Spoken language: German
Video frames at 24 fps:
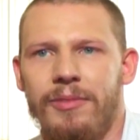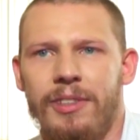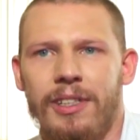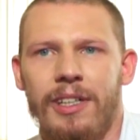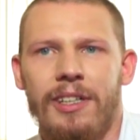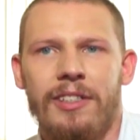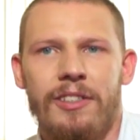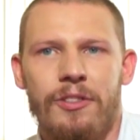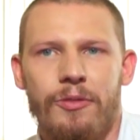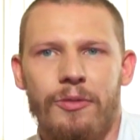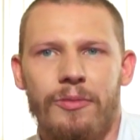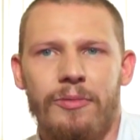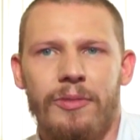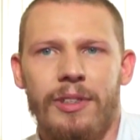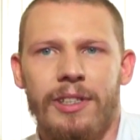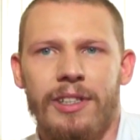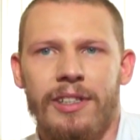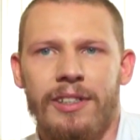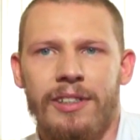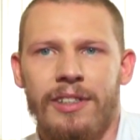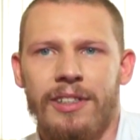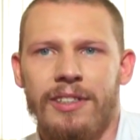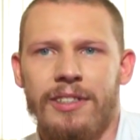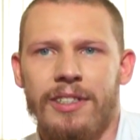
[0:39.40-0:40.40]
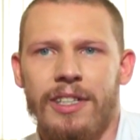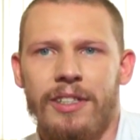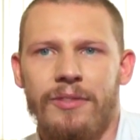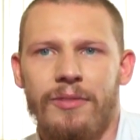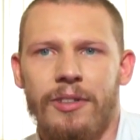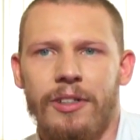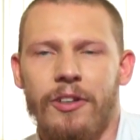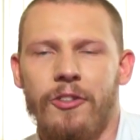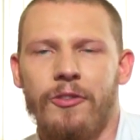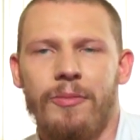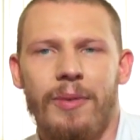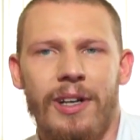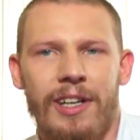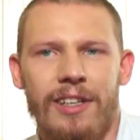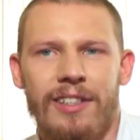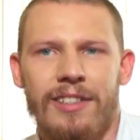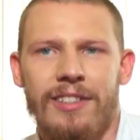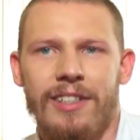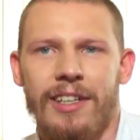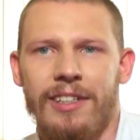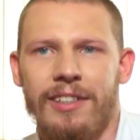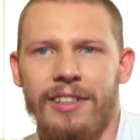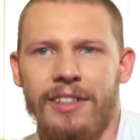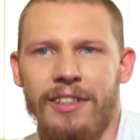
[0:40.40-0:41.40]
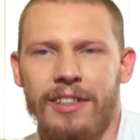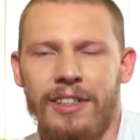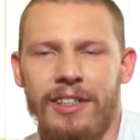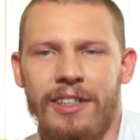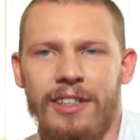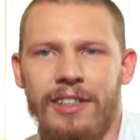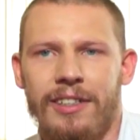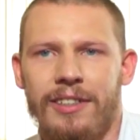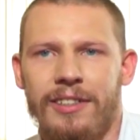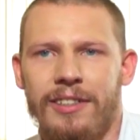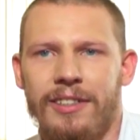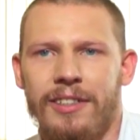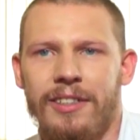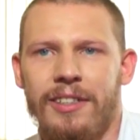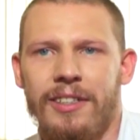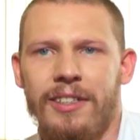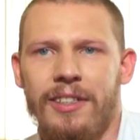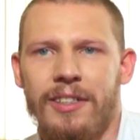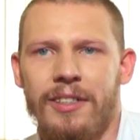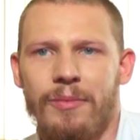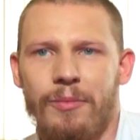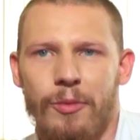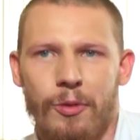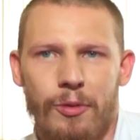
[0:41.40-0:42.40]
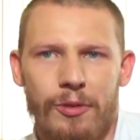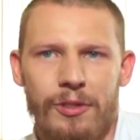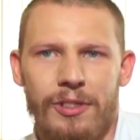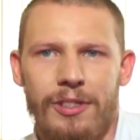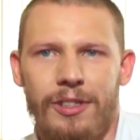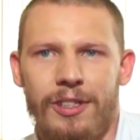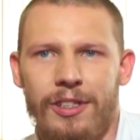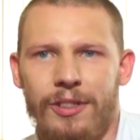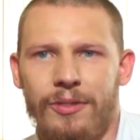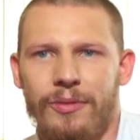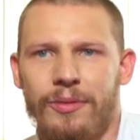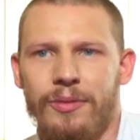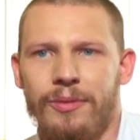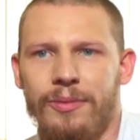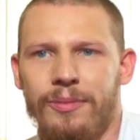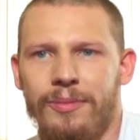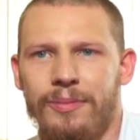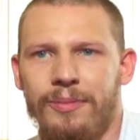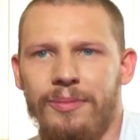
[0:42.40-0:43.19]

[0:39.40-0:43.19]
die Aktion war dann ganz einfach auf beiden Seiten dann eher positiv.